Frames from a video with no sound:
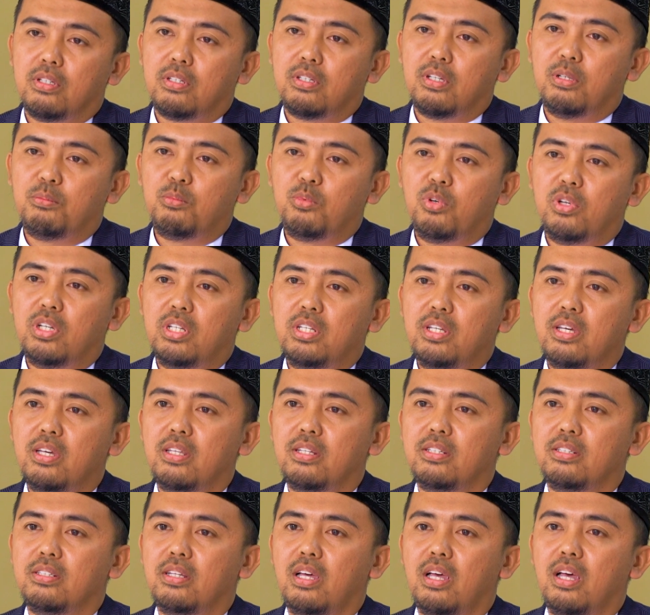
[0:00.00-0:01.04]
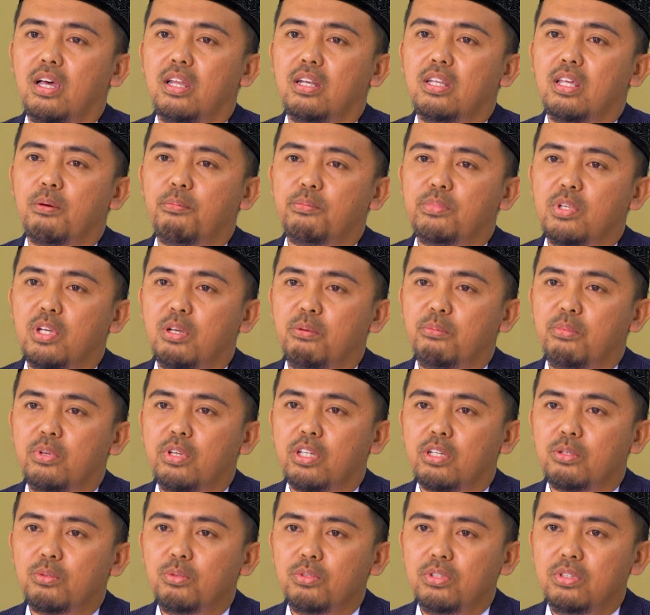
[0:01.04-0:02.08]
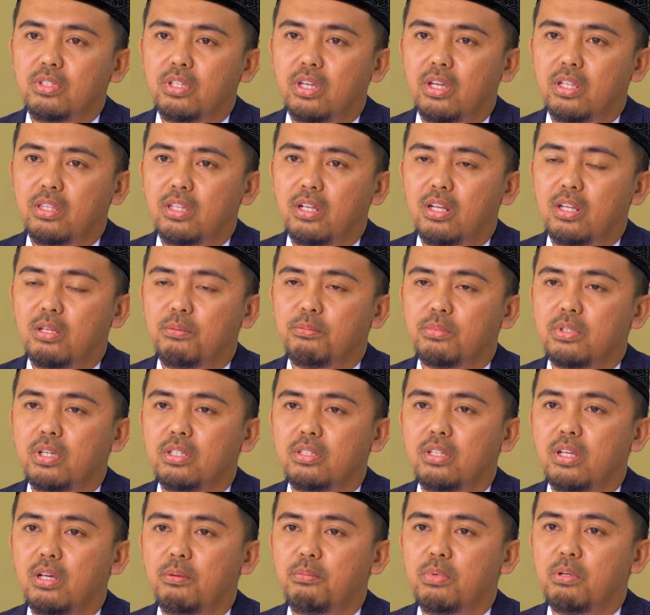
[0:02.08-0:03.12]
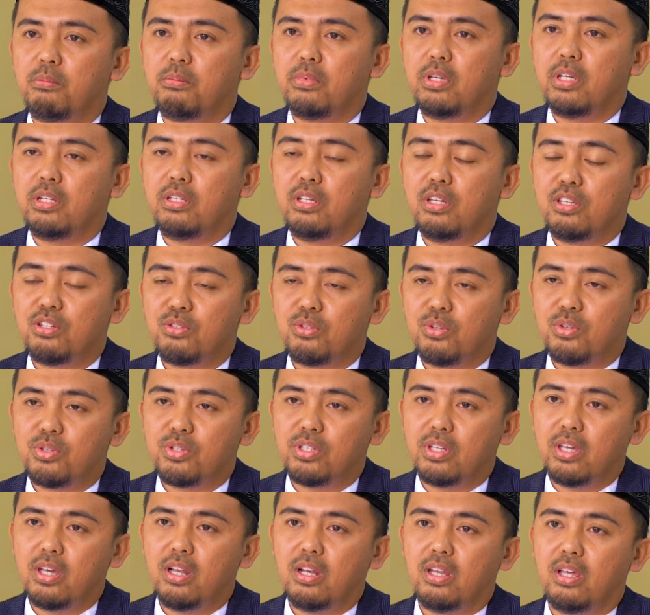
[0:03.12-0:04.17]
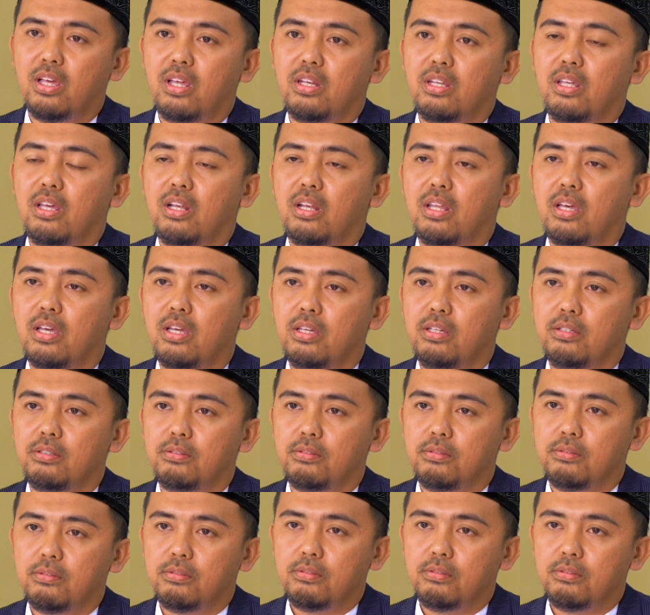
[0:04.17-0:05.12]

Kemudian adab yang berikutnya dalam kita bermedia sosial adalah